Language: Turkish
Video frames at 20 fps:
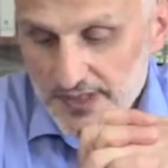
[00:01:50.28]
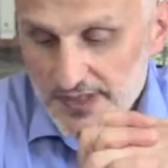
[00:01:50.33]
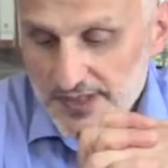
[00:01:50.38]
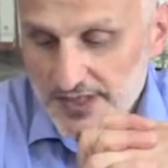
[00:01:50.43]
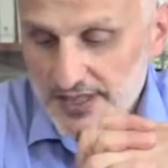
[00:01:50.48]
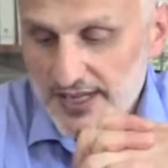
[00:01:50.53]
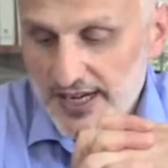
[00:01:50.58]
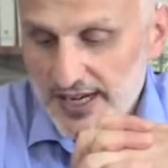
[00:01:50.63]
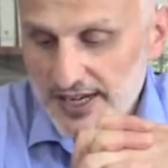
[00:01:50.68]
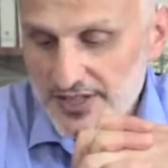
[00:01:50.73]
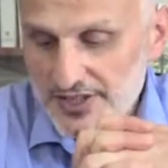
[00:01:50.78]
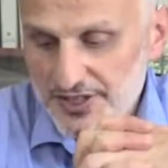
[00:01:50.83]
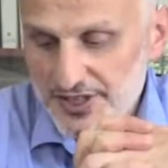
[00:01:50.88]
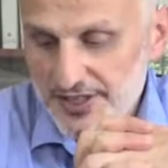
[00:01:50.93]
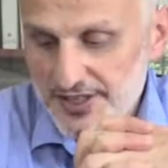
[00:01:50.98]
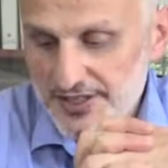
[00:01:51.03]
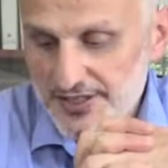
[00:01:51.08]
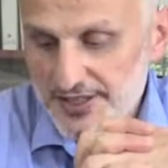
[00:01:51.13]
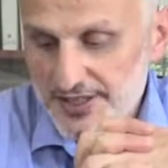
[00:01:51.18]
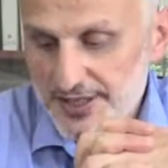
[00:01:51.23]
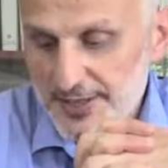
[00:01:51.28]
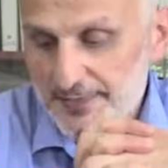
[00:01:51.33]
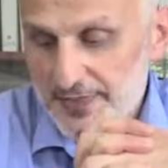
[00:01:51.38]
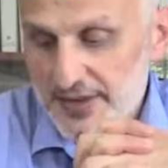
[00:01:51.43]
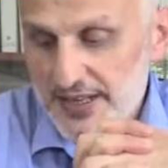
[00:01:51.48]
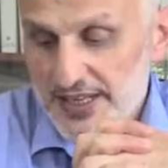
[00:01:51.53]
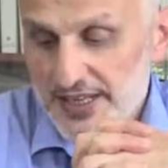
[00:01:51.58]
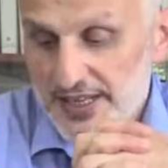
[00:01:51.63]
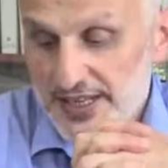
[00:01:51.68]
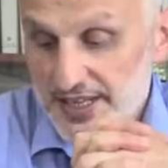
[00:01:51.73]
Yine aynı şekilde
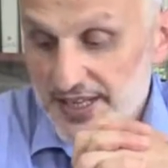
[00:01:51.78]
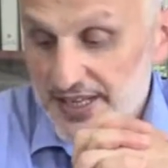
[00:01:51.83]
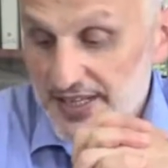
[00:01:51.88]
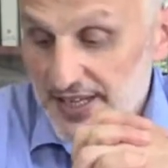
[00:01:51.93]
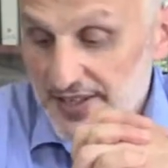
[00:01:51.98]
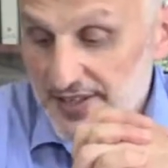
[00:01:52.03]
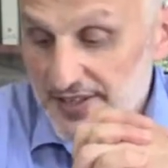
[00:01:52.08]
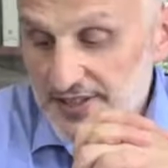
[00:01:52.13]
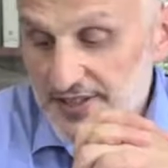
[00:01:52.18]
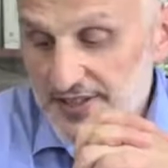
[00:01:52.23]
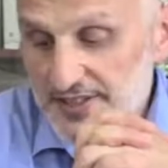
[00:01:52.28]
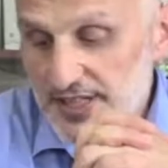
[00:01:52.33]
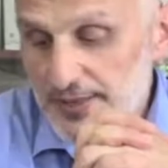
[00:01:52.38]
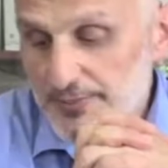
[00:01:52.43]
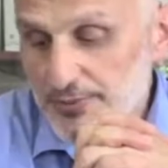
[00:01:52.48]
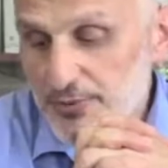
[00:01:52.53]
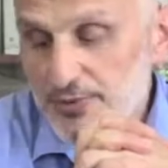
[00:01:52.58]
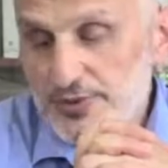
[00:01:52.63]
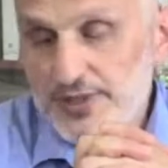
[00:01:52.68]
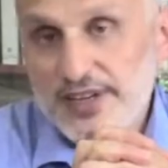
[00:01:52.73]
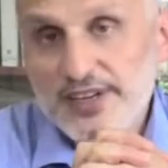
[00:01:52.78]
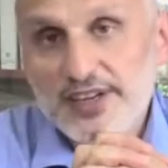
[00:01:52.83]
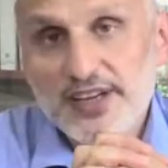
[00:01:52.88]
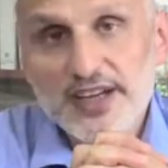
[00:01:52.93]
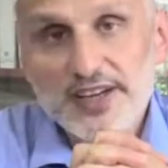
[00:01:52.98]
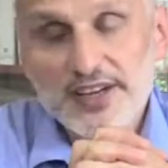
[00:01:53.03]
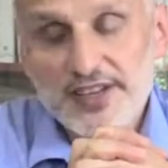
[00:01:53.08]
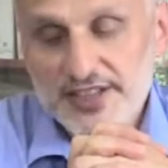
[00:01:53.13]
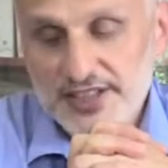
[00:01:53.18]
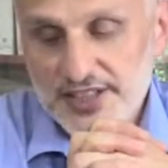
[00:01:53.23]
yanınızda bulunan
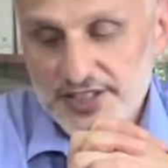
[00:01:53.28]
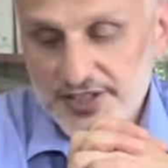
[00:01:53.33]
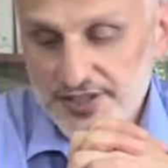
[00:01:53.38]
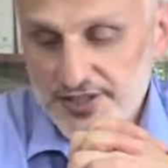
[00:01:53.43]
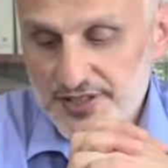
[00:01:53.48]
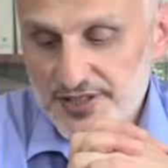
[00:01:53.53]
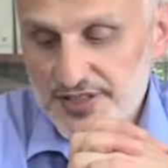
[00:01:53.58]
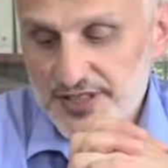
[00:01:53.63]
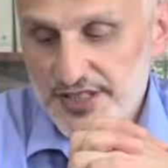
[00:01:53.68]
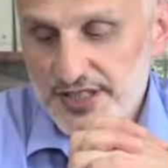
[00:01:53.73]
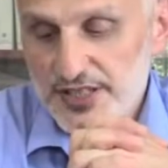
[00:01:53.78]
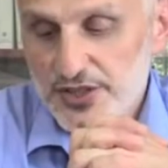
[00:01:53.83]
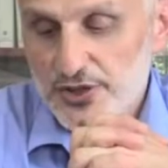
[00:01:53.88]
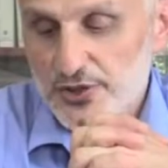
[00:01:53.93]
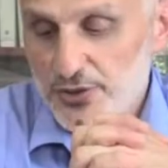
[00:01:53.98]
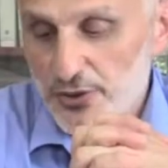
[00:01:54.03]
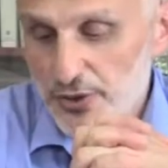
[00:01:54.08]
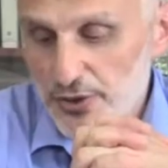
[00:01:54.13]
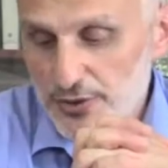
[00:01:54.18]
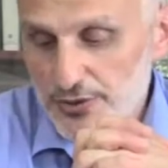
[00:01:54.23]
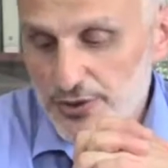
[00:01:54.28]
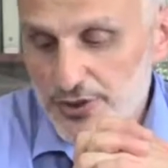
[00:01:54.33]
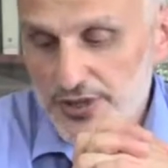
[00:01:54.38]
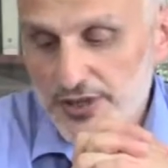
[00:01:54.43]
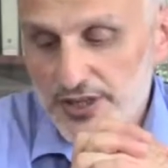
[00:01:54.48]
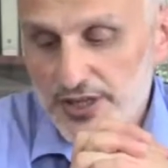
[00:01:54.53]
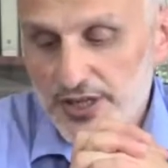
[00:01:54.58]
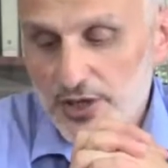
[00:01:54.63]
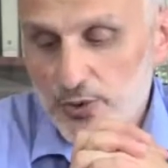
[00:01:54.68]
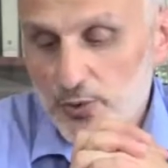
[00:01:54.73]
arkadaşınıza,
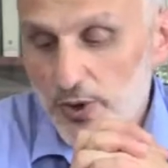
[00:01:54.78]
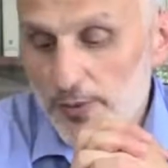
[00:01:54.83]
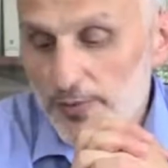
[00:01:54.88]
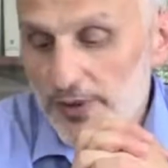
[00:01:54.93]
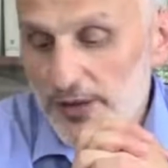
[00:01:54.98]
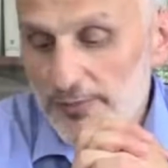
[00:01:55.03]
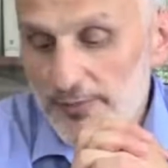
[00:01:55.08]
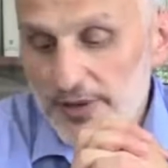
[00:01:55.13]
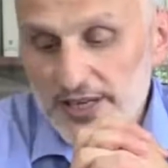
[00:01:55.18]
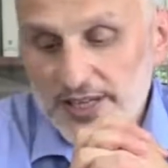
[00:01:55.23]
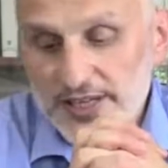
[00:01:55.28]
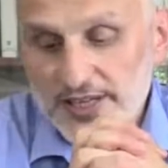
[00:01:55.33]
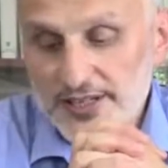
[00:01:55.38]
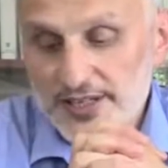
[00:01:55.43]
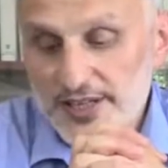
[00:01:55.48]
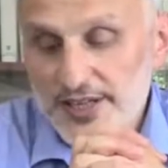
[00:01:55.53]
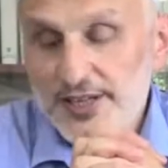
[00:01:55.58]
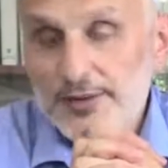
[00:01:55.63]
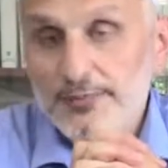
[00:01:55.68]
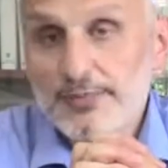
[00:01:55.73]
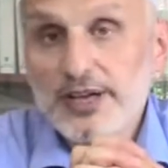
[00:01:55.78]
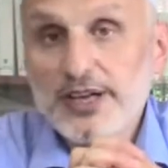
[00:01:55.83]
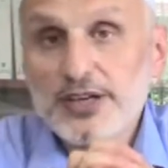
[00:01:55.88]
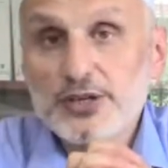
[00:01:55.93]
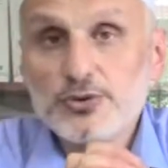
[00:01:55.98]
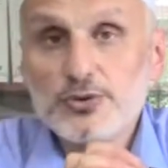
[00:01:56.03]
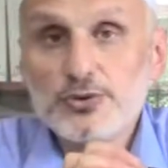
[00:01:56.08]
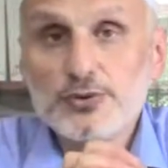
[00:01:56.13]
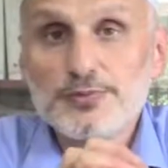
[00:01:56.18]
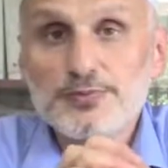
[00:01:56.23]
yolcuya وَمَا مَلَكَتْ
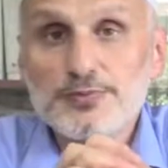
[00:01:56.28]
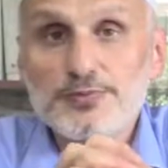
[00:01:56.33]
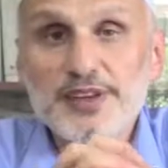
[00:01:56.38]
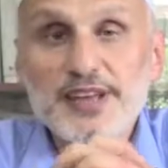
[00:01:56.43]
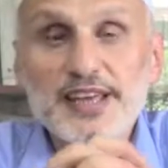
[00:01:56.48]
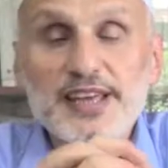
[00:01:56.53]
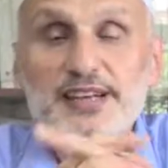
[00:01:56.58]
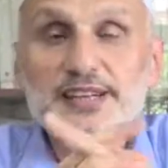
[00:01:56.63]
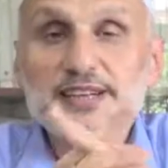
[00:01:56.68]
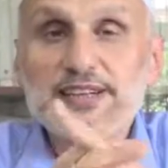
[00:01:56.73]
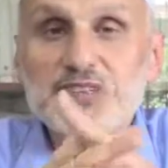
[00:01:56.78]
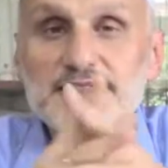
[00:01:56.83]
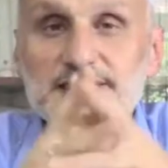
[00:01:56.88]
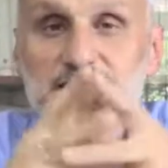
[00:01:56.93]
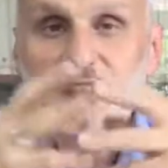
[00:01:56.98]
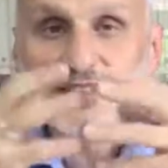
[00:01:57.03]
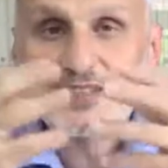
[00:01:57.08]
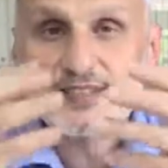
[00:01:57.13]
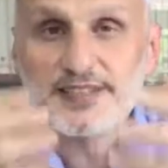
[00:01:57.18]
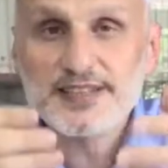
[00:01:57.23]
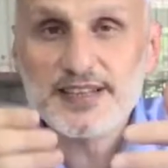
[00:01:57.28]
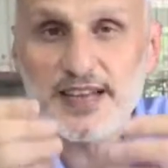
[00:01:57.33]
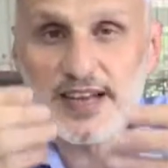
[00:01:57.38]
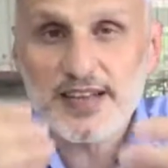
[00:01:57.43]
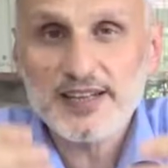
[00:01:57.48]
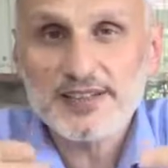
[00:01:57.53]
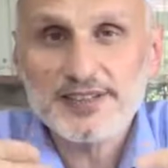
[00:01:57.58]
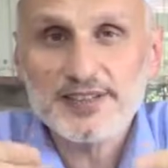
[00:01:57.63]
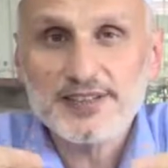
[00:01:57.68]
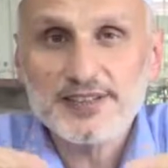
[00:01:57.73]
اَيْمَانُكُمْ ve erinizin
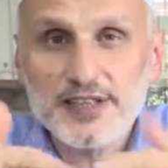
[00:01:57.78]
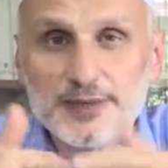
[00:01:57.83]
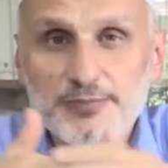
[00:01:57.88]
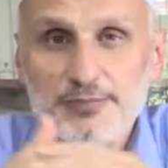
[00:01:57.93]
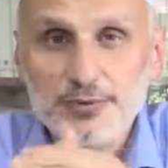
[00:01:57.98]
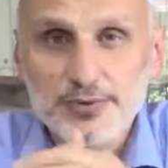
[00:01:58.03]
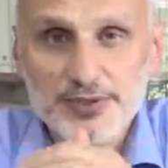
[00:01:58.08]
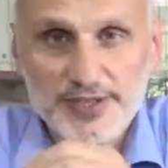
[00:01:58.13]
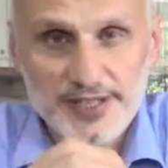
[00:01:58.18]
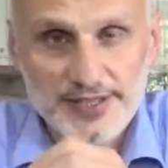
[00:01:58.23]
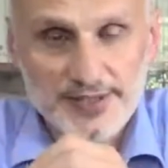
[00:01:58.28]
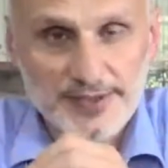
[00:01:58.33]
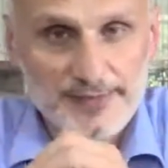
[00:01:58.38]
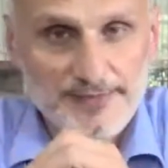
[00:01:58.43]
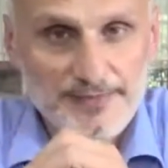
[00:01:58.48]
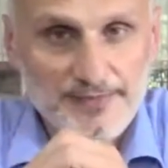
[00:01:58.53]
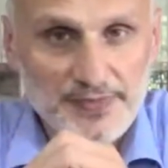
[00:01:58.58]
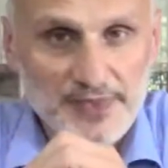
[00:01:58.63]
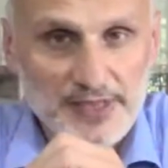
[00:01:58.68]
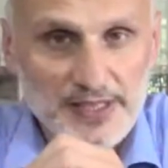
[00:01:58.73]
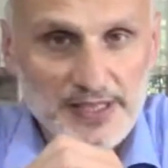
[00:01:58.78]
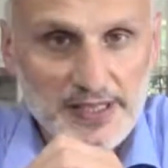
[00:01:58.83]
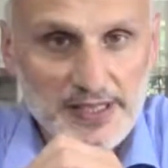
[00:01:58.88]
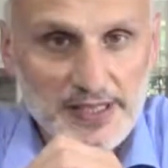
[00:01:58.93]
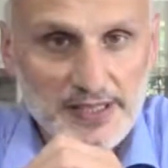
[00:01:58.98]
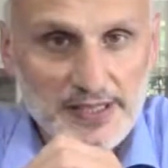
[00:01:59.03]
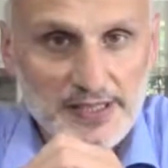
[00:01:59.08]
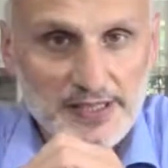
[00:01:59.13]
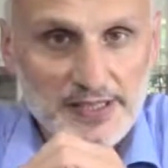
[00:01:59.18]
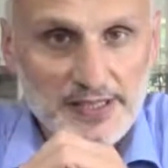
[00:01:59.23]
altında bulunan
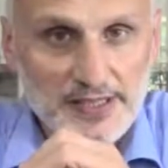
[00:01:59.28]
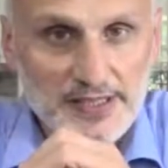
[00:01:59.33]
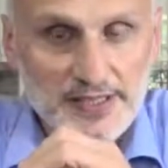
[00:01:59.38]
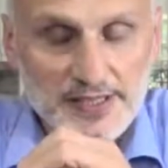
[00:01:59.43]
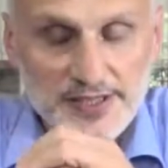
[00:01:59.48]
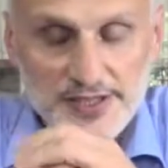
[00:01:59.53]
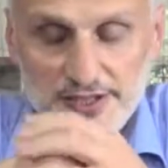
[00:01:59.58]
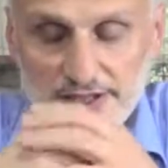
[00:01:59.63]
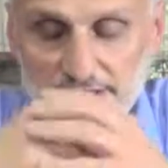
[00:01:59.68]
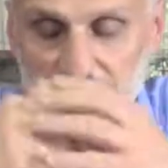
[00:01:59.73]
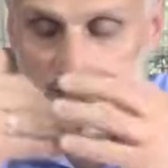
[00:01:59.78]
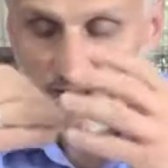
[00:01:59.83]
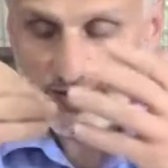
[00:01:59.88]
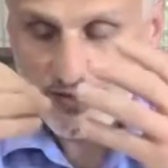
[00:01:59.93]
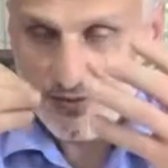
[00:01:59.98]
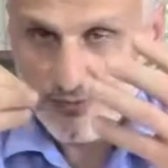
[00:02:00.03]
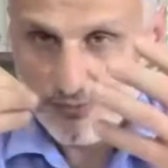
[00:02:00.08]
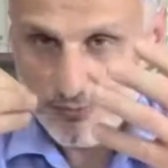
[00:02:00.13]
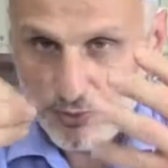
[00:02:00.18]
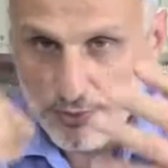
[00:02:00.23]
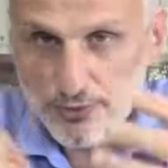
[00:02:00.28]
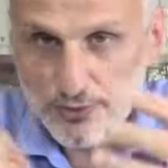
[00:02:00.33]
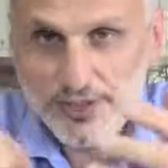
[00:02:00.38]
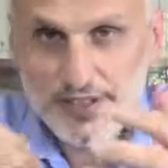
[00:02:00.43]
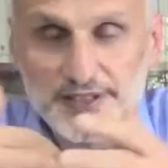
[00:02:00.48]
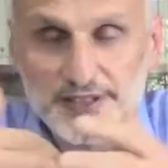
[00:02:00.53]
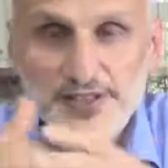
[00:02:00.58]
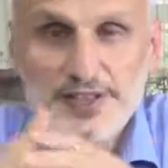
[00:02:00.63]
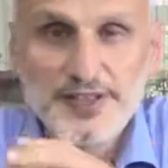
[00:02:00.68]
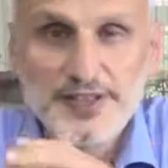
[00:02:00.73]
işte
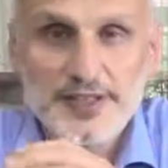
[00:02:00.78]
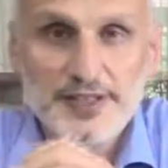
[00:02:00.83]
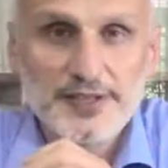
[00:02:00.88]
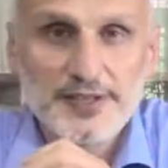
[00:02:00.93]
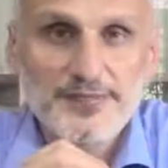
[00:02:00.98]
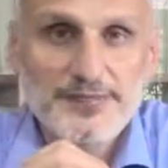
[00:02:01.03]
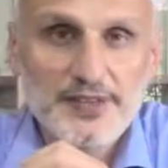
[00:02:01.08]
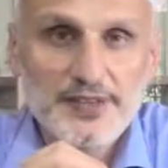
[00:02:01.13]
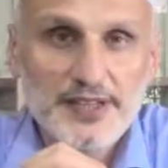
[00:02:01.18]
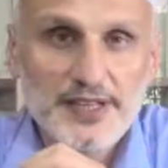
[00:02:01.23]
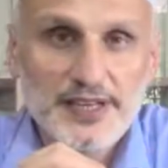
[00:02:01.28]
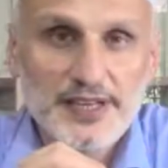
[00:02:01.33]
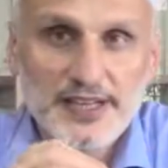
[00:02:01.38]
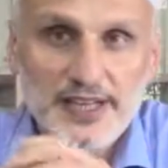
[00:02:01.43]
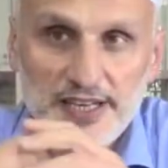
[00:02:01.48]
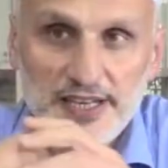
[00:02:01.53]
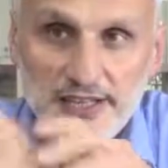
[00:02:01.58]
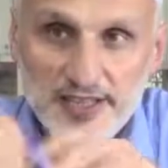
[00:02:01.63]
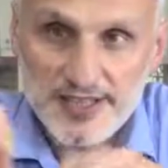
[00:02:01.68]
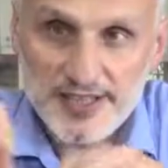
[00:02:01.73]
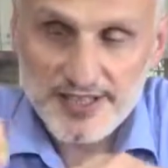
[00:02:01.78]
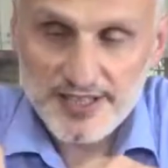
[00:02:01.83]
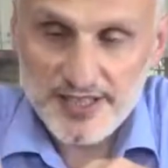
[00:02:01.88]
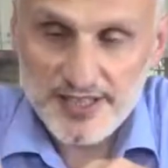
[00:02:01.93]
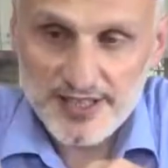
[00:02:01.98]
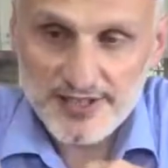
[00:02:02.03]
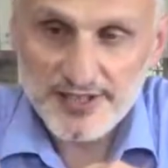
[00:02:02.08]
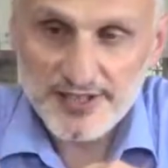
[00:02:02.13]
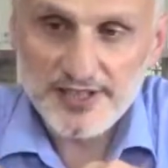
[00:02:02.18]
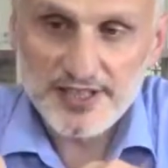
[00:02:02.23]
bulunanlara yani elinizin
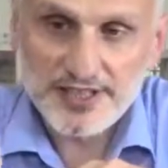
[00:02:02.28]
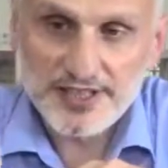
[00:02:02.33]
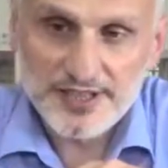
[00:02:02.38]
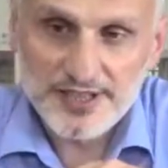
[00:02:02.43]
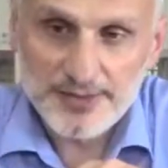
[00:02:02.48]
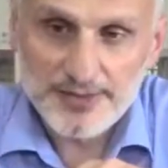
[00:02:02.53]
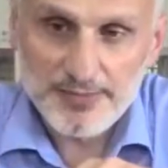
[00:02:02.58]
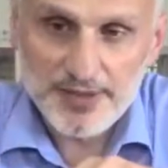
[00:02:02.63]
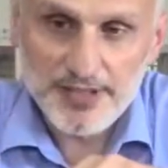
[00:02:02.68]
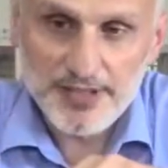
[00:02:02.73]
altında sizin